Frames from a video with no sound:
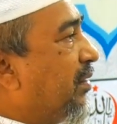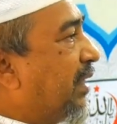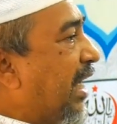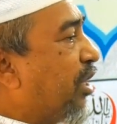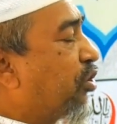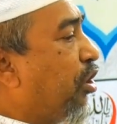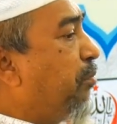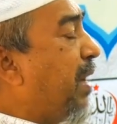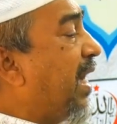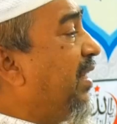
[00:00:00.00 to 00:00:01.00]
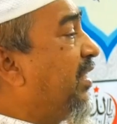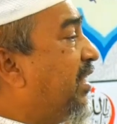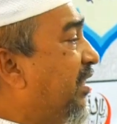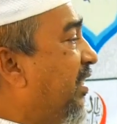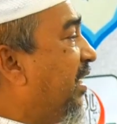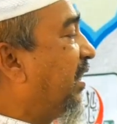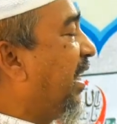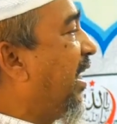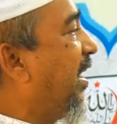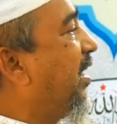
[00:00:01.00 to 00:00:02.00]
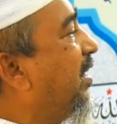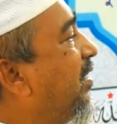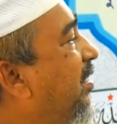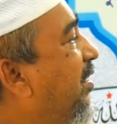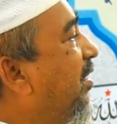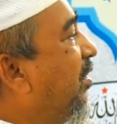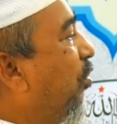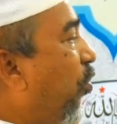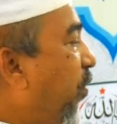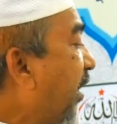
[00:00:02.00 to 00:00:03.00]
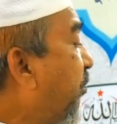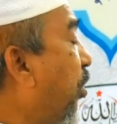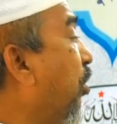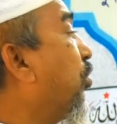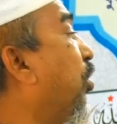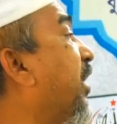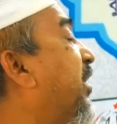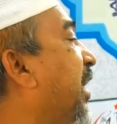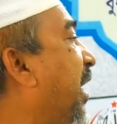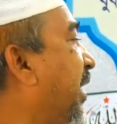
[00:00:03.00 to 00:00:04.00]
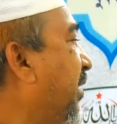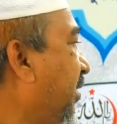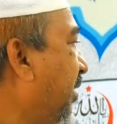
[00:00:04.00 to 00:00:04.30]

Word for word: তেরোশো বিয়াল্লিশ হিজড়িতে ওফাত বরণ করেছিলেন